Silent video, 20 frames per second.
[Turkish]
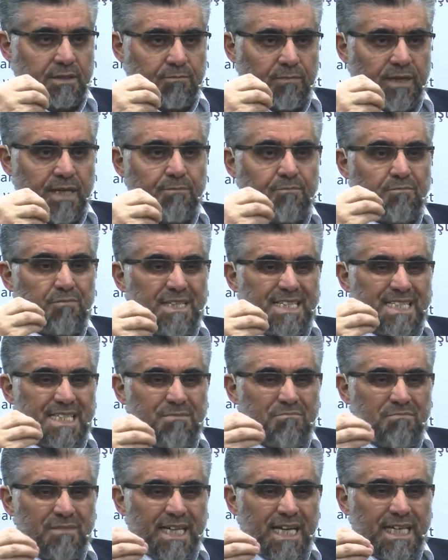ben
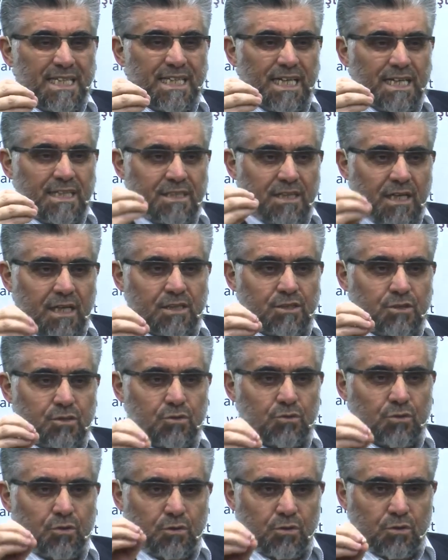bizim derken
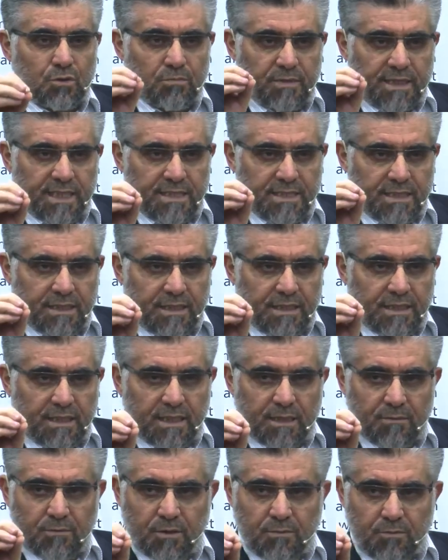rahatsız oluyorum
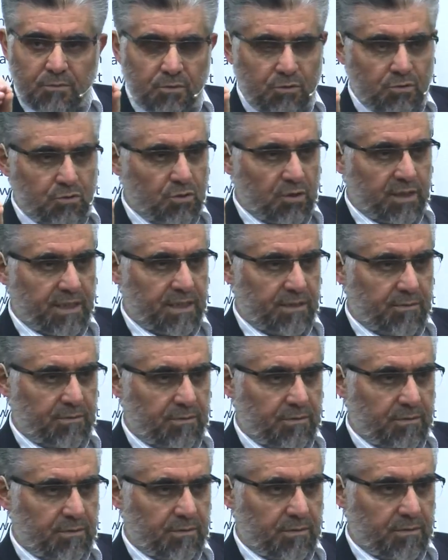kesinlikle. Bak bunu çok iyi
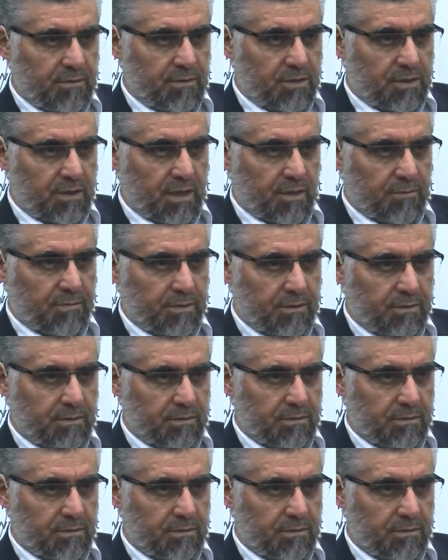şey yapın.